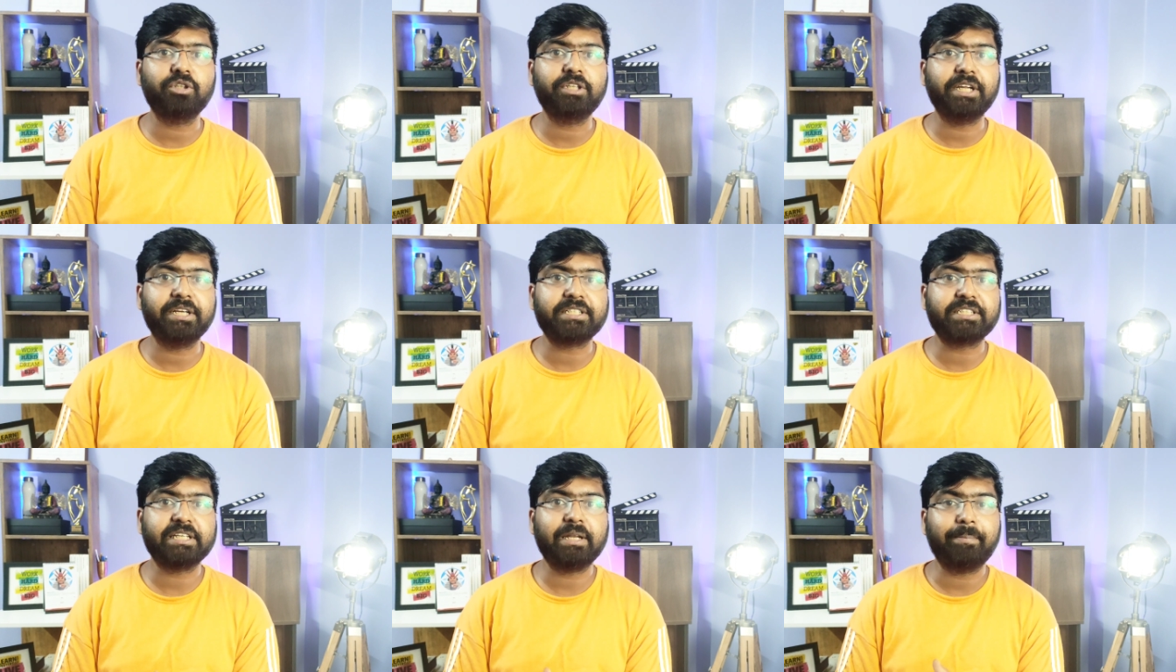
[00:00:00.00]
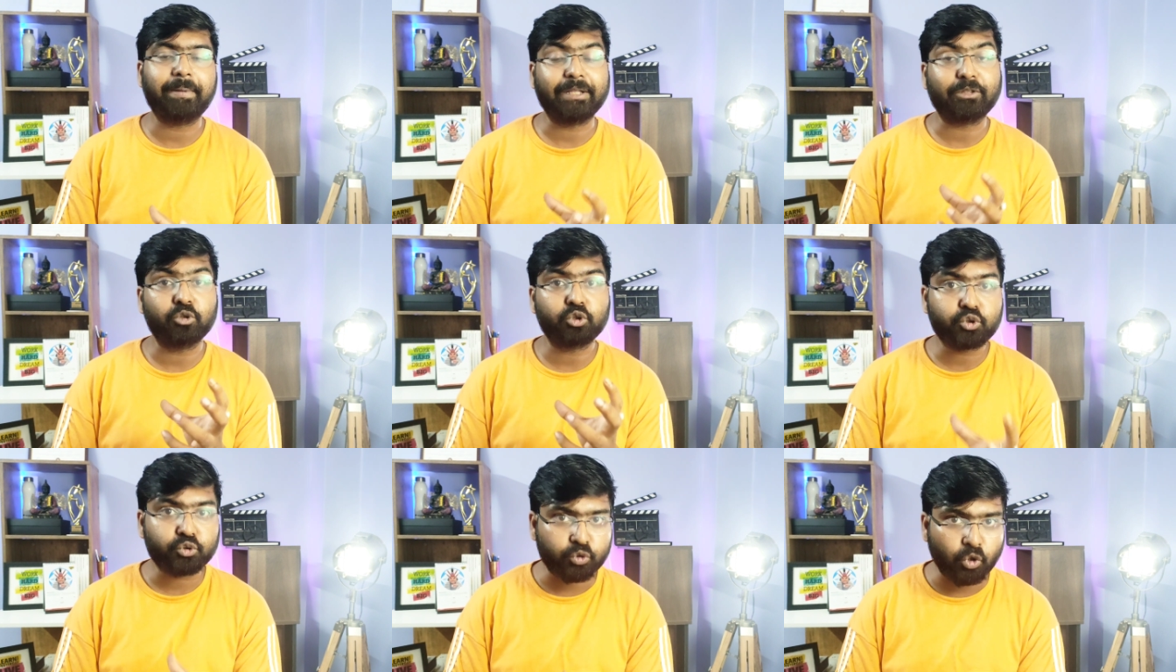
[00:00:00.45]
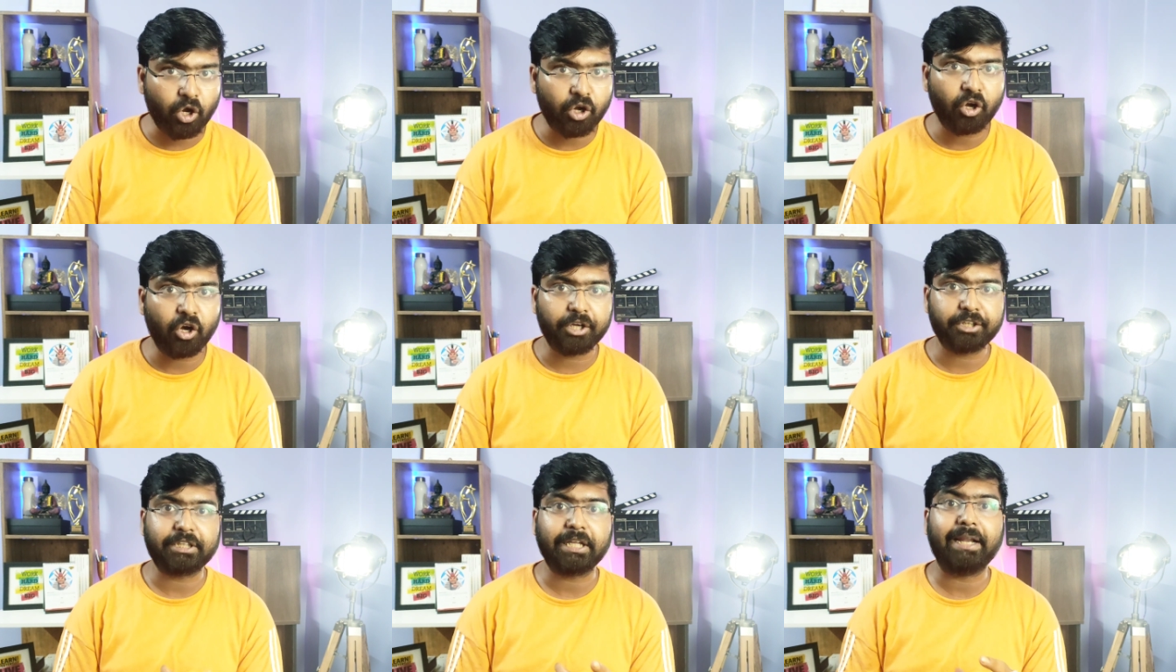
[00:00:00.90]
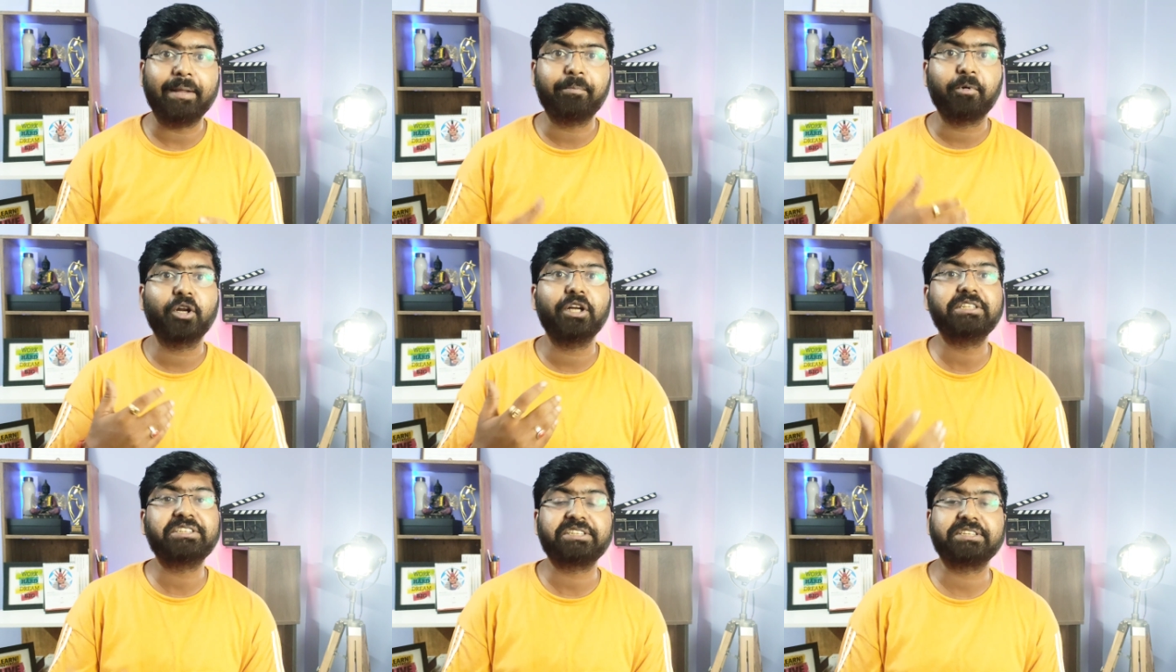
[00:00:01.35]
যদি ইটসেলফ এত স্ট্রং হয় তাহলে
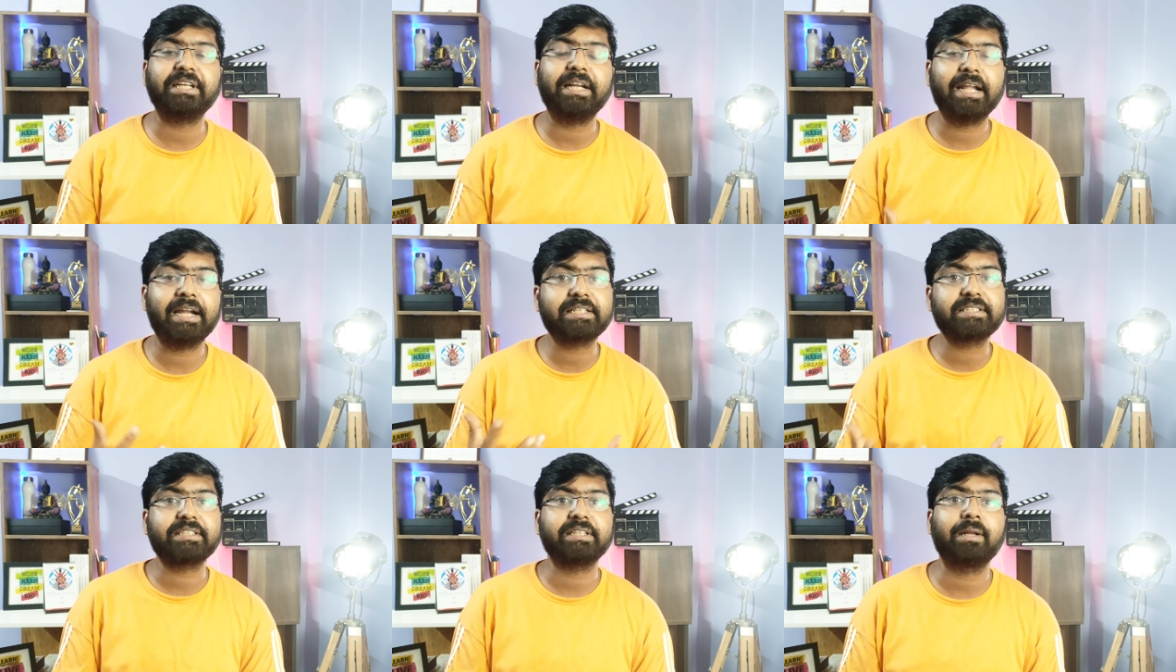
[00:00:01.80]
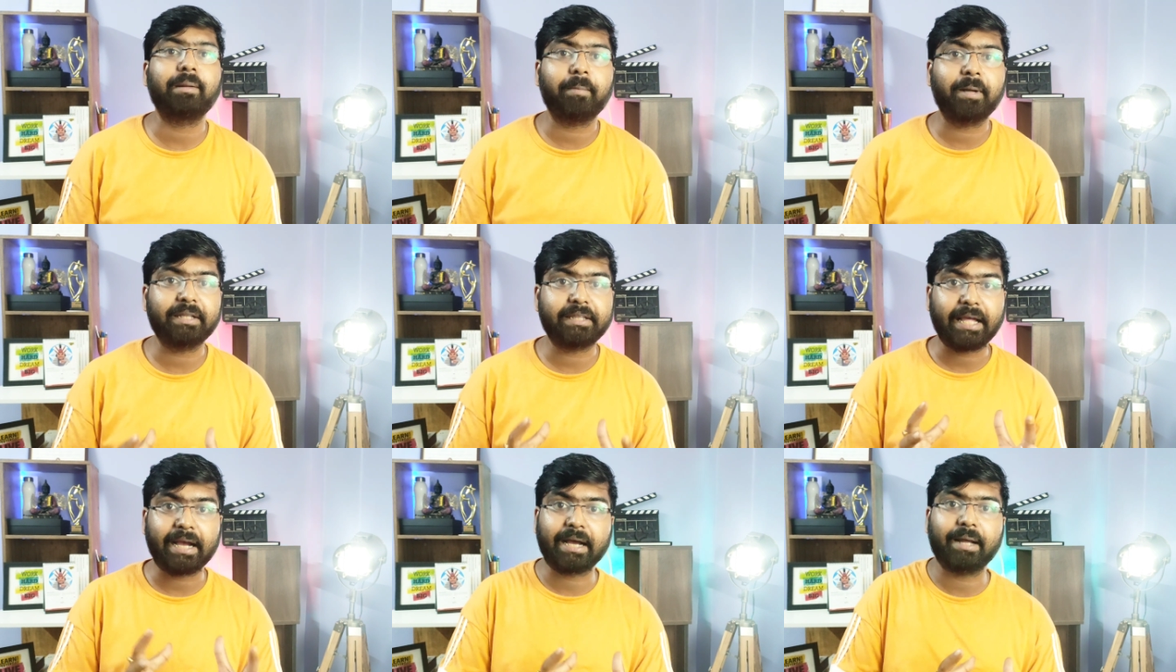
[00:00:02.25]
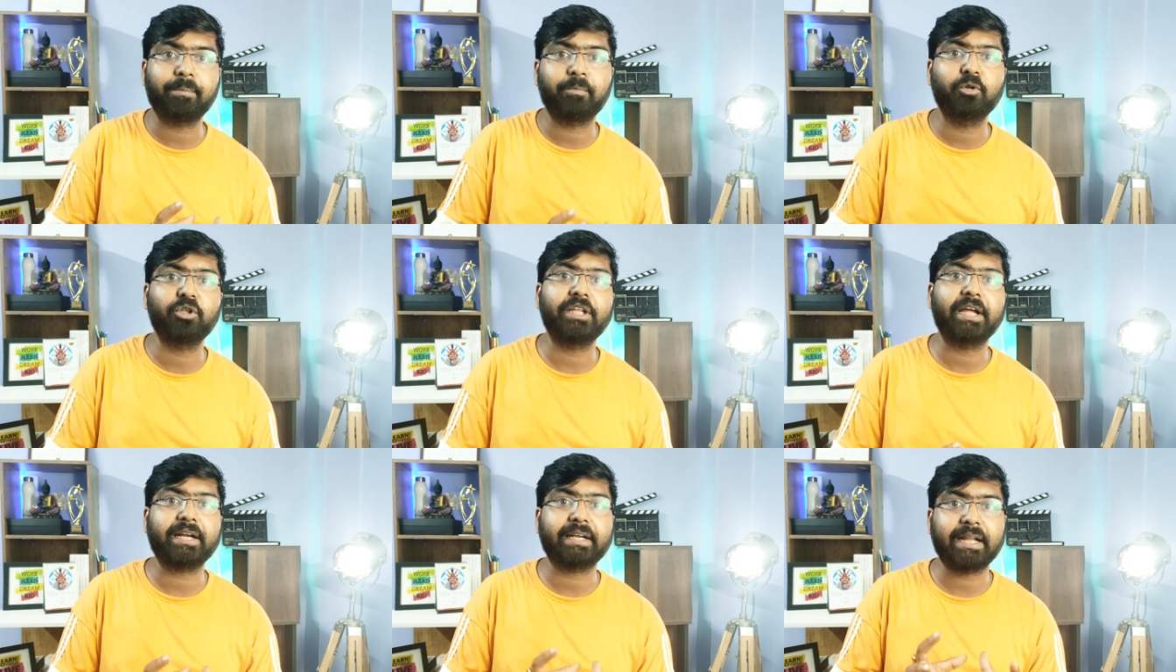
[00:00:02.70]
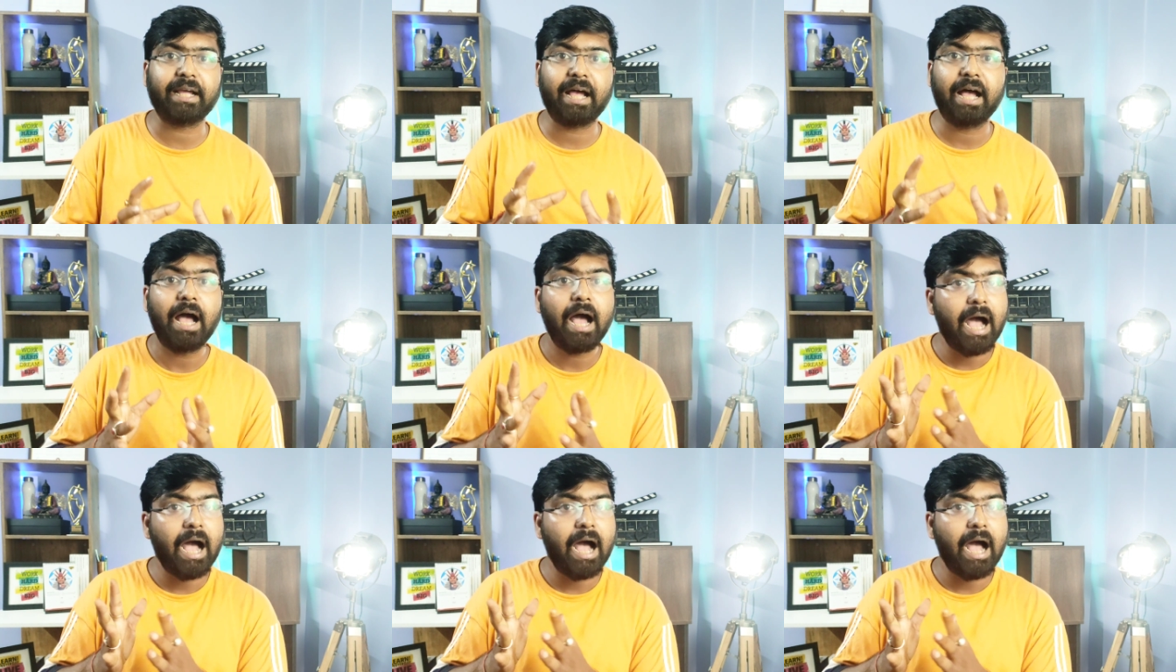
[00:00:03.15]
পরে ট্রেলার সিনেমা দেখার প্রতি একটা